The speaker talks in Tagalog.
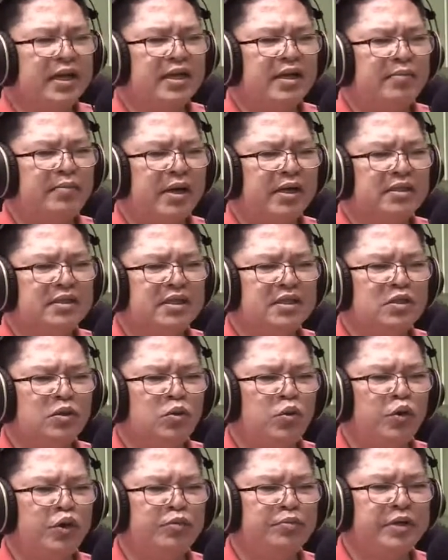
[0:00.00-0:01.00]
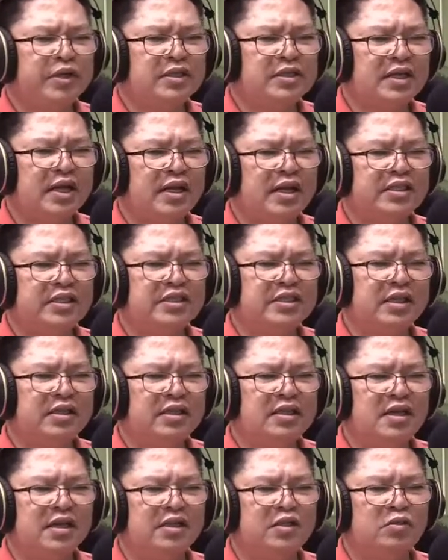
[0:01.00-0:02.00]
kada Martes ug Huwebes sa alas 7
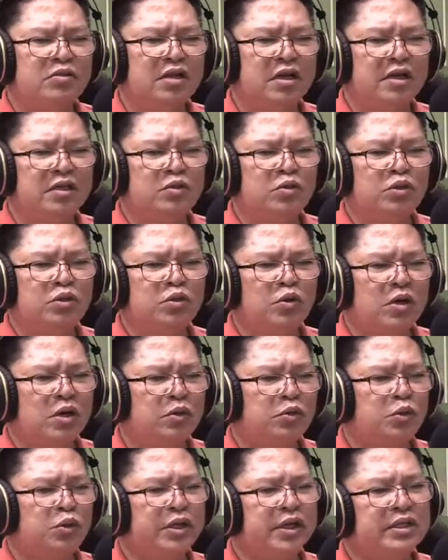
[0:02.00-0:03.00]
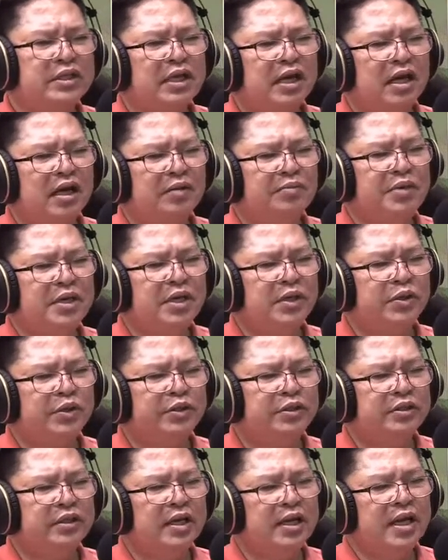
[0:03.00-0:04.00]
ngadto sa alas 8 ang oras sa
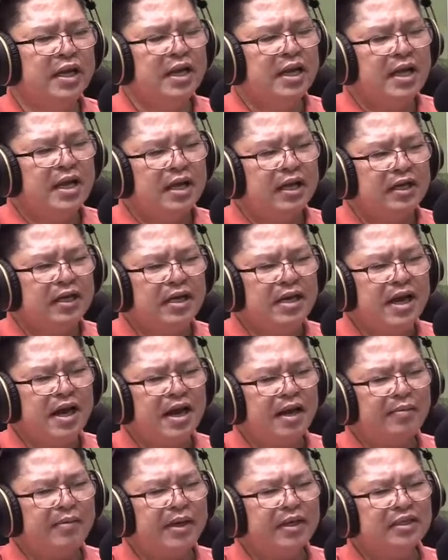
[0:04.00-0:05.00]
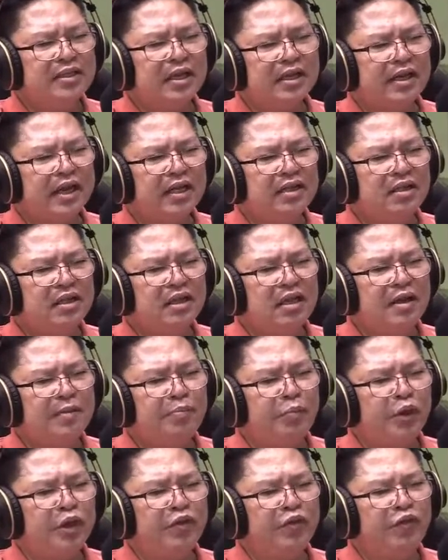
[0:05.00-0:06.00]
kagabhion, dinhi lamang sa
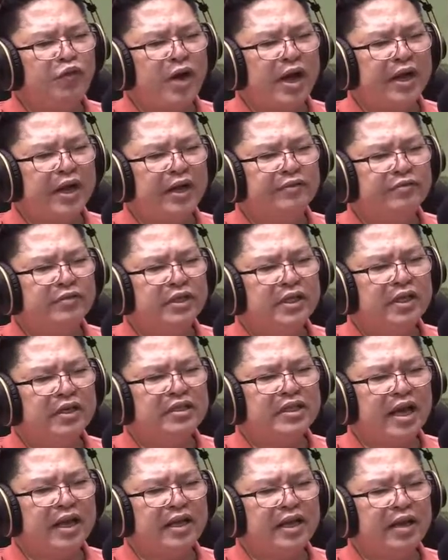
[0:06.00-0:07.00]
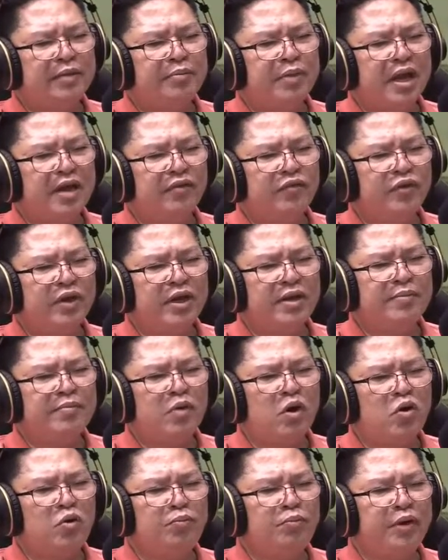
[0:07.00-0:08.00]
93.5 DXIM
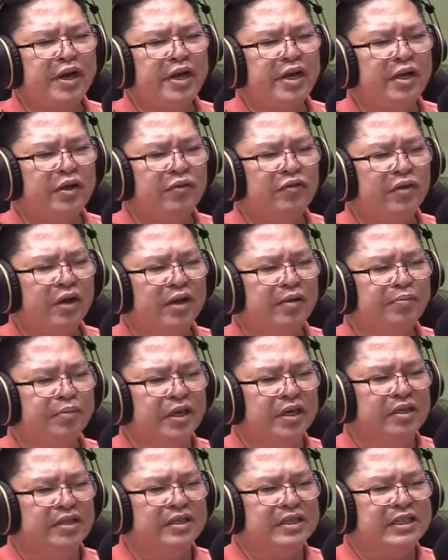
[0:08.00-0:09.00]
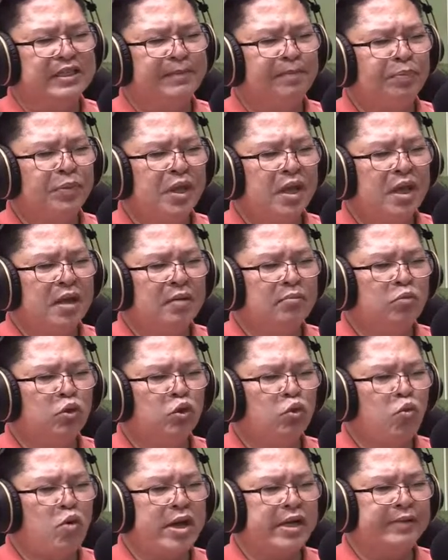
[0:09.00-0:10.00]
FM Hope Radio Philippines.
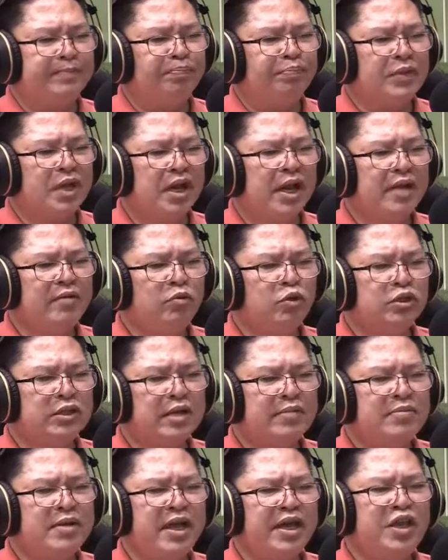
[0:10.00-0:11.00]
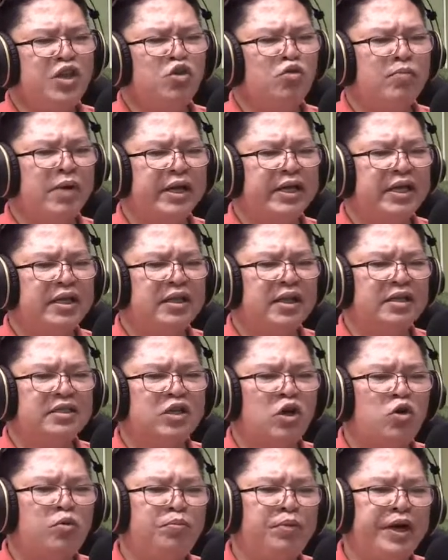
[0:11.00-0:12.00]
Butuan. Live usab nga inyo makita
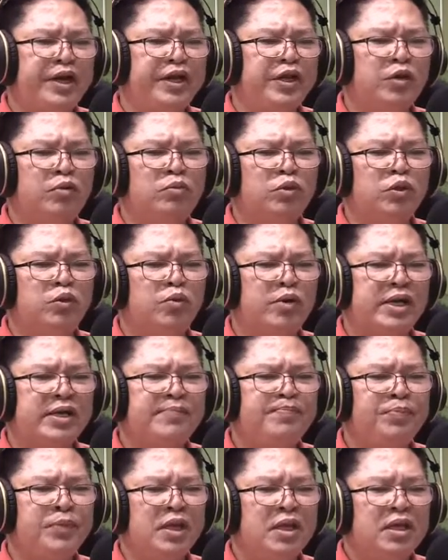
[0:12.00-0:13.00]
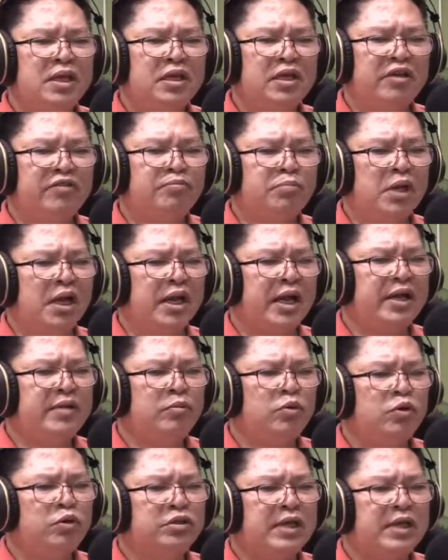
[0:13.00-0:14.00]
sa Hope Radio Butuan, FB Live
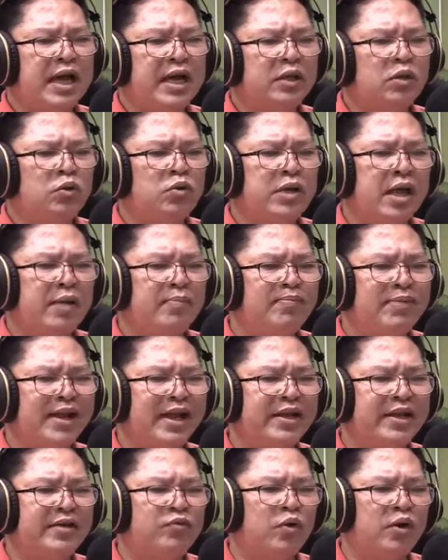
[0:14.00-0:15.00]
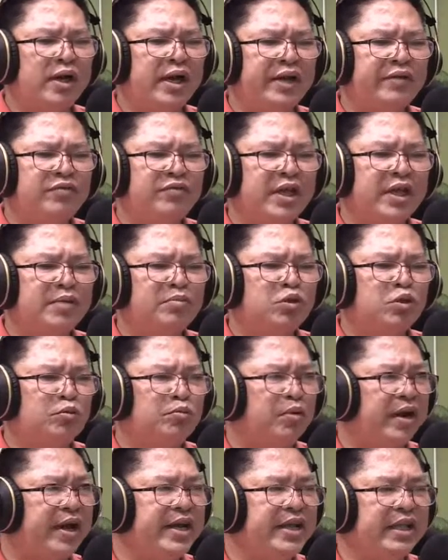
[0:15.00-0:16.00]
og sa atong helpline for lifetime
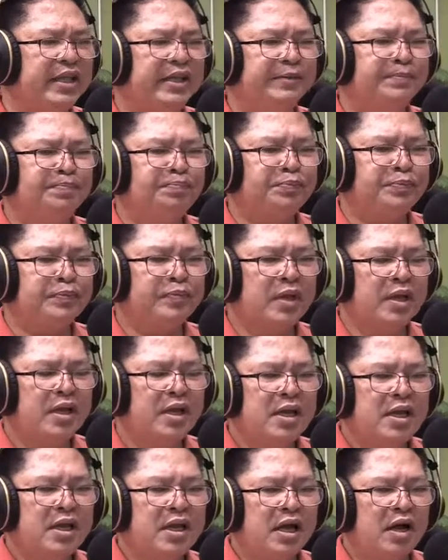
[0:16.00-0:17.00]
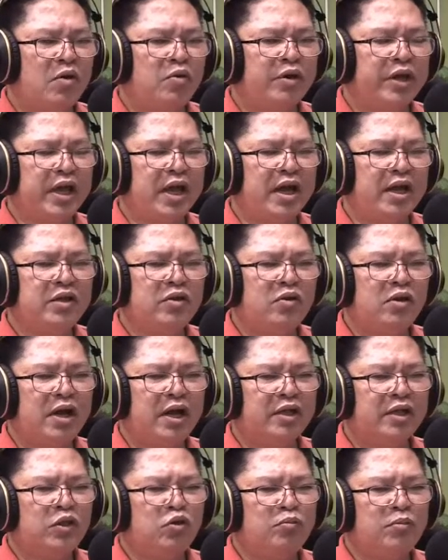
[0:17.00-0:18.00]
sobriety. Akong gihangyo ang
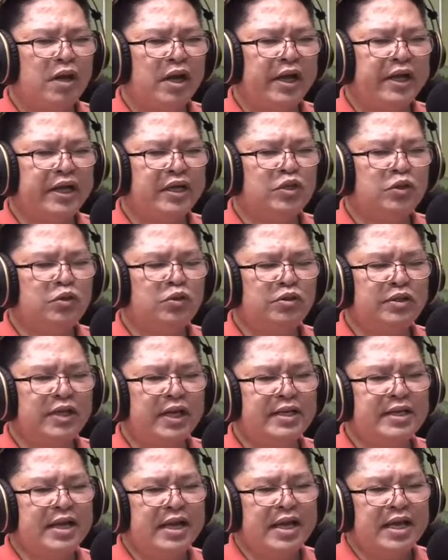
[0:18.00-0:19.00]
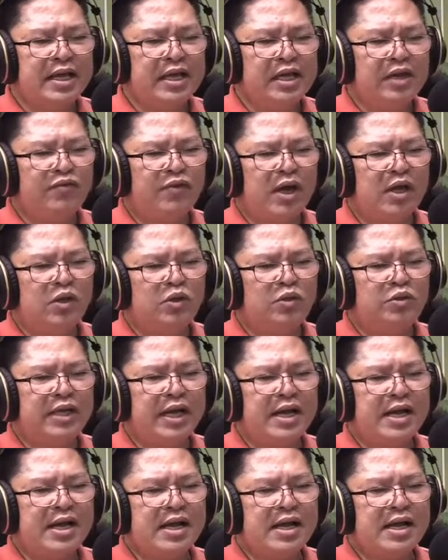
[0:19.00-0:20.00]
atong mga kaigsuunan, i-follow
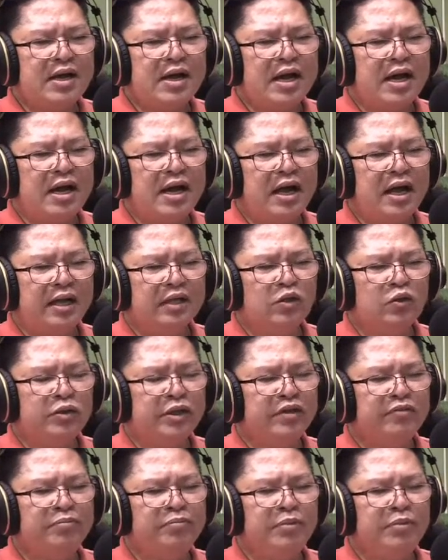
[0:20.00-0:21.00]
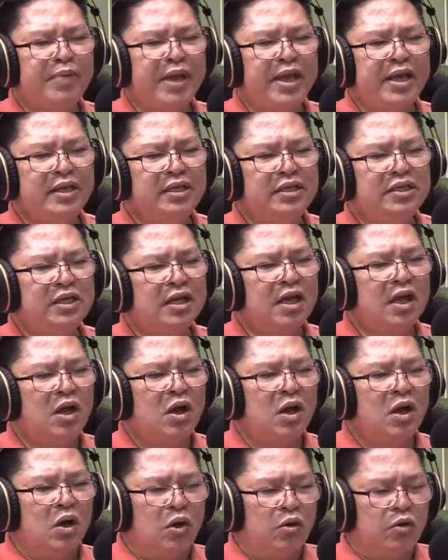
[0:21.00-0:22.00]
na ang atong FB page
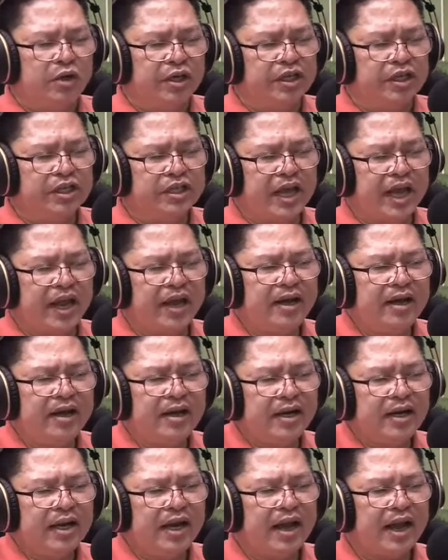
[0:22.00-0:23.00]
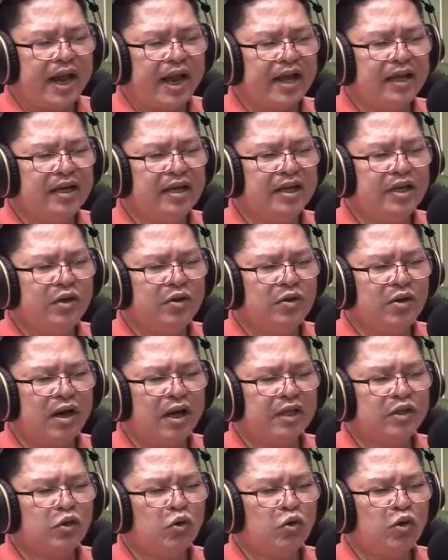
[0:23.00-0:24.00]
ug i-share, i-like ninyo ang
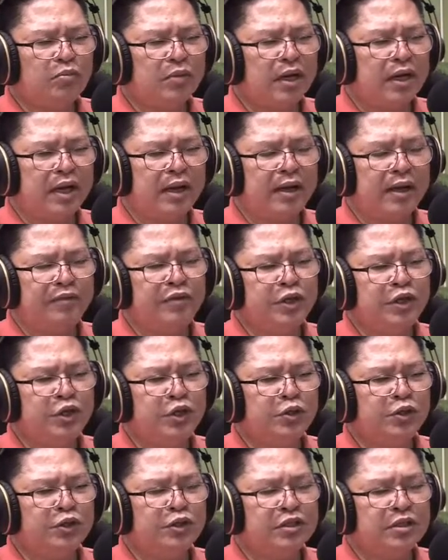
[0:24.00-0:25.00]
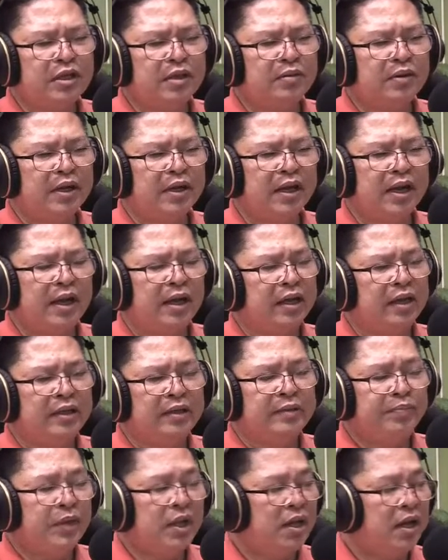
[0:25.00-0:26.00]
atong mga features nga mga
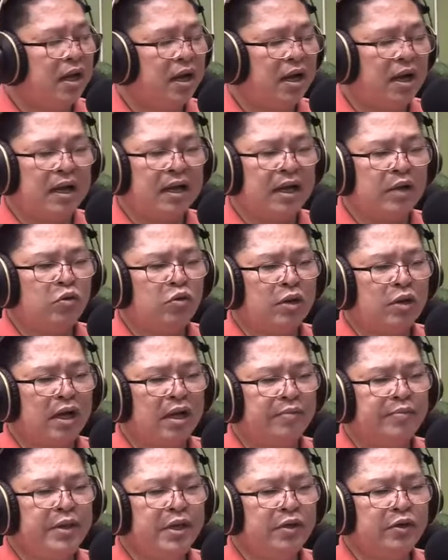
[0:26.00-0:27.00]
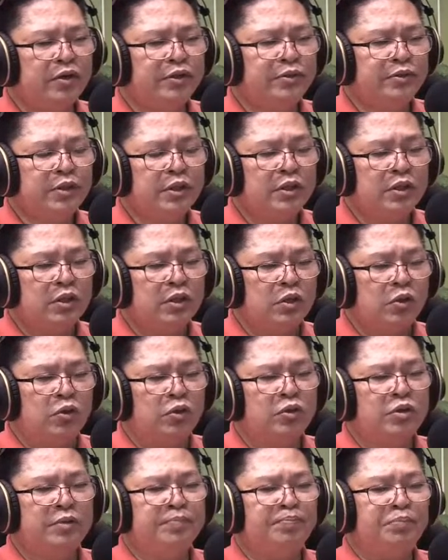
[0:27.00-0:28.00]
uh, karong kagabion
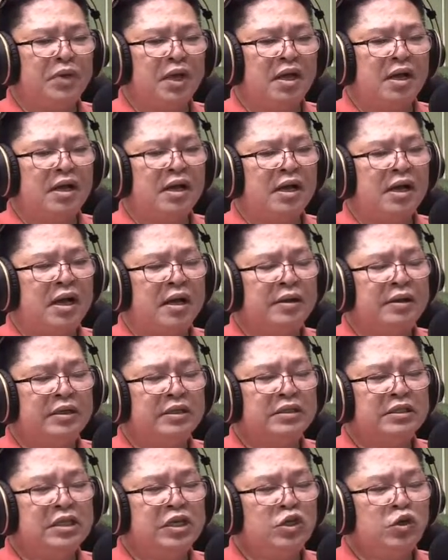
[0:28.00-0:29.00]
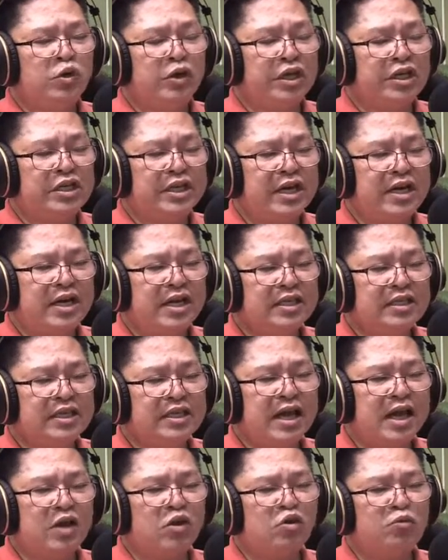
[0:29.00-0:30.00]
ug uh, ah, inyong i-share na
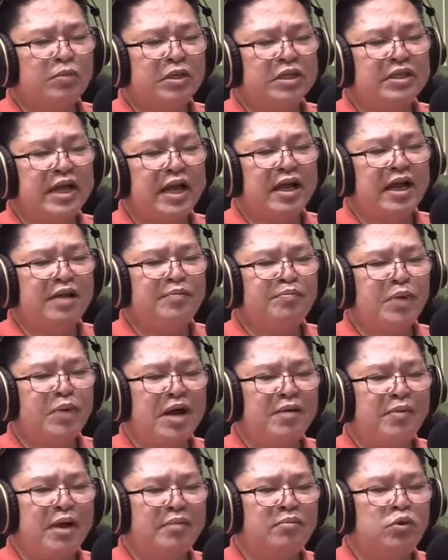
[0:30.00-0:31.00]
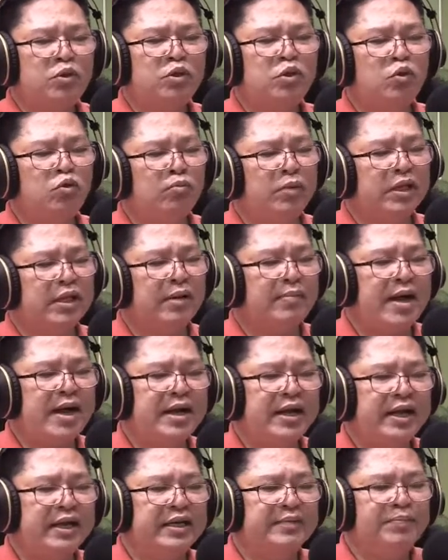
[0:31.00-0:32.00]
siya aron mas daghan pa ang maabot ug
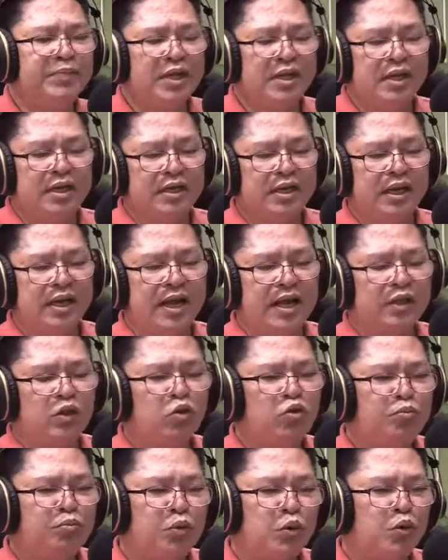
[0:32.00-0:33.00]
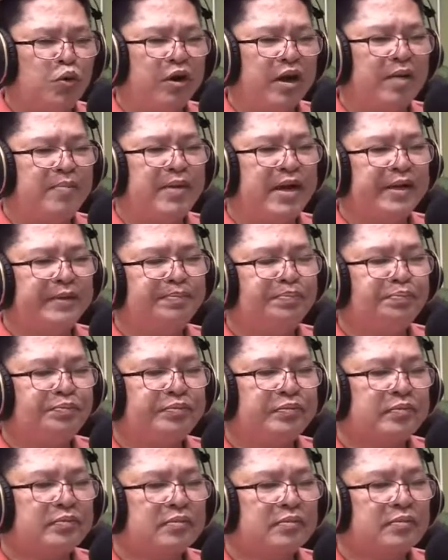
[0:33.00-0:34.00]
matabangan ning atong programa.
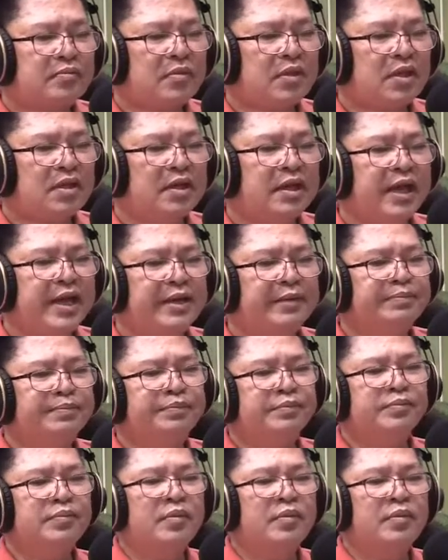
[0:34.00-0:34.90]
Kay